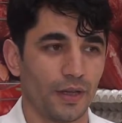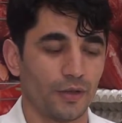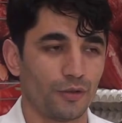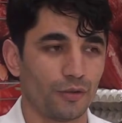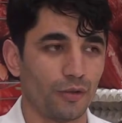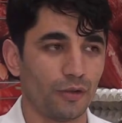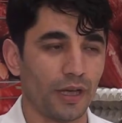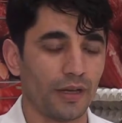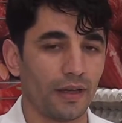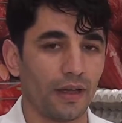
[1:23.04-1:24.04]
Şükrü
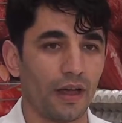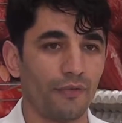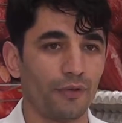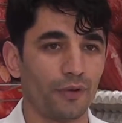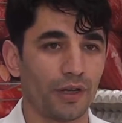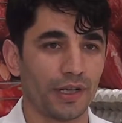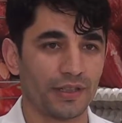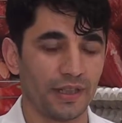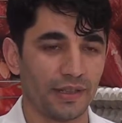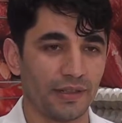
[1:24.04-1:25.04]
Lüle
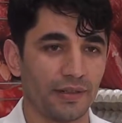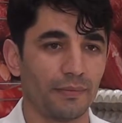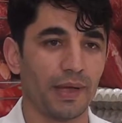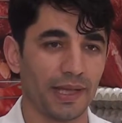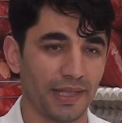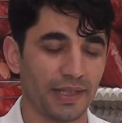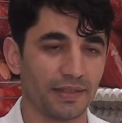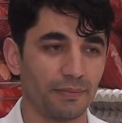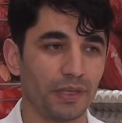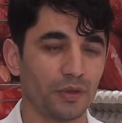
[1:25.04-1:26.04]
Afyonkarahisar
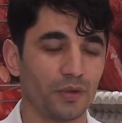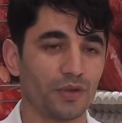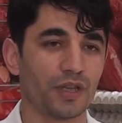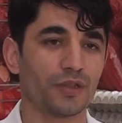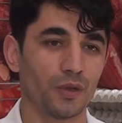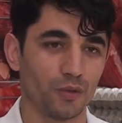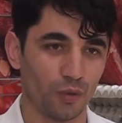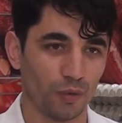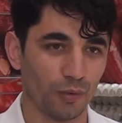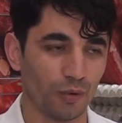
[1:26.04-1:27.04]
Merkez 1983
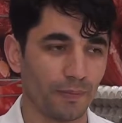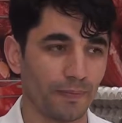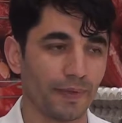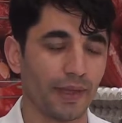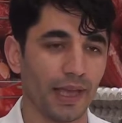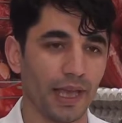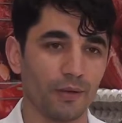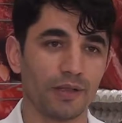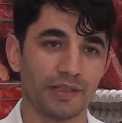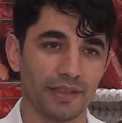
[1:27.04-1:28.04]
doğumlu
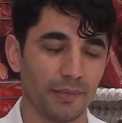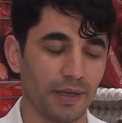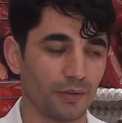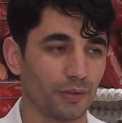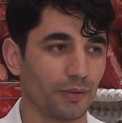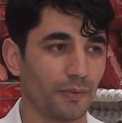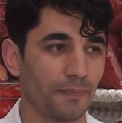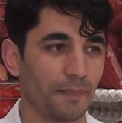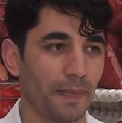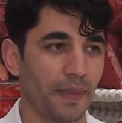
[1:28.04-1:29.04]
evli lise mezunu.
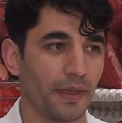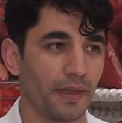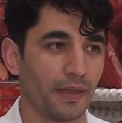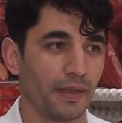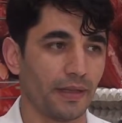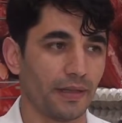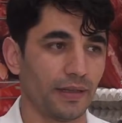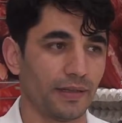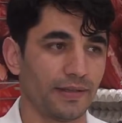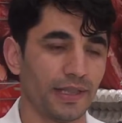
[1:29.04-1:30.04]

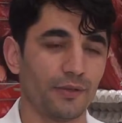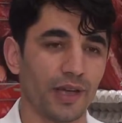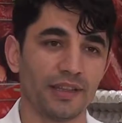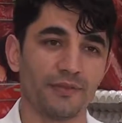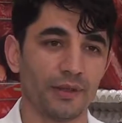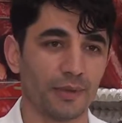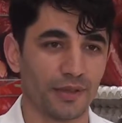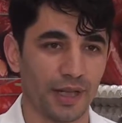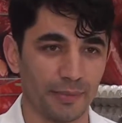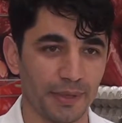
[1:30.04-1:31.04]
Zirve et firma
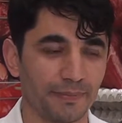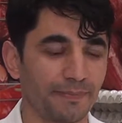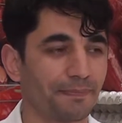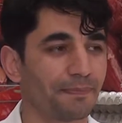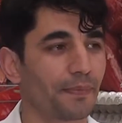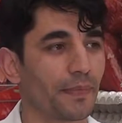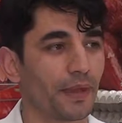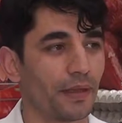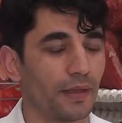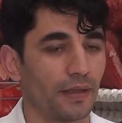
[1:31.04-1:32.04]
sahibiyim.
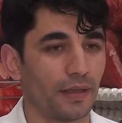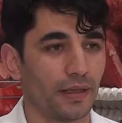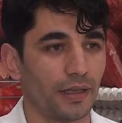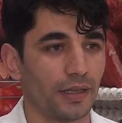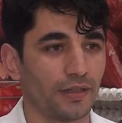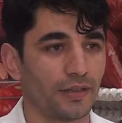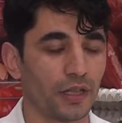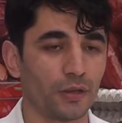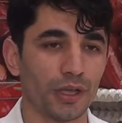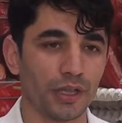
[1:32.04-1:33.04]
E,
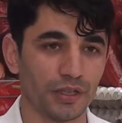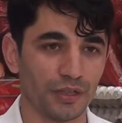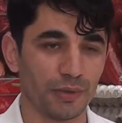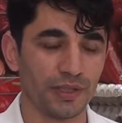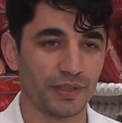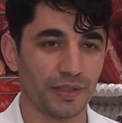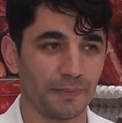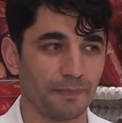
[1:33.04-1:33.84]
sektöre girişimiz